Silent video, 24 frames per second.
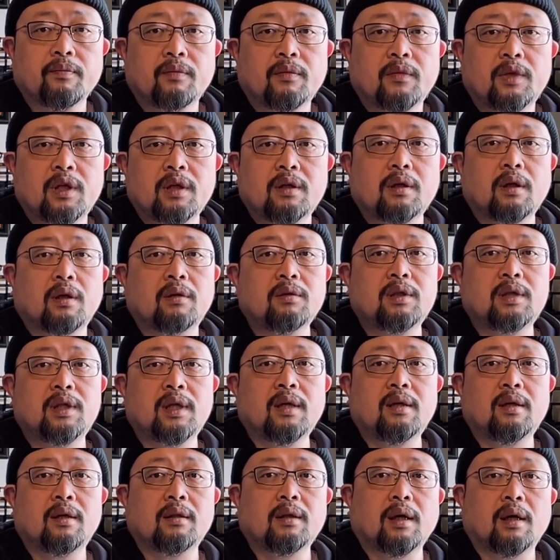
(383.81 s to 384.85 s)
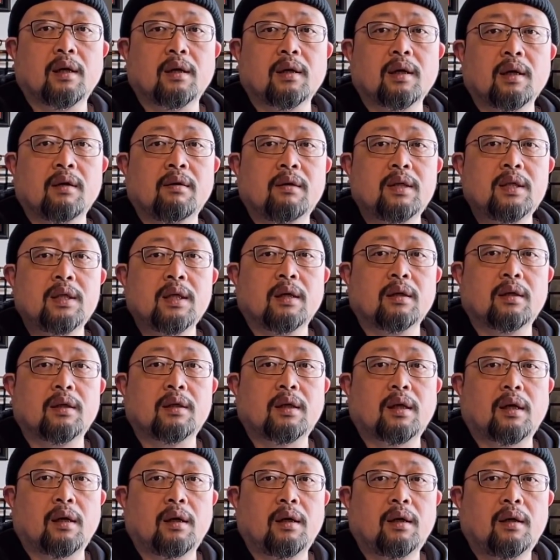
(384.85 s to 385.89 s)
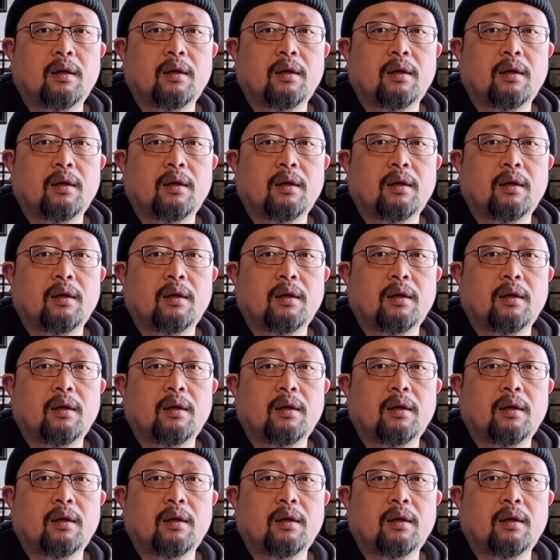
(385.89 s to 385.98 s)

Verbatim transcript: 减少好几千人呢，开玩笑的事儿。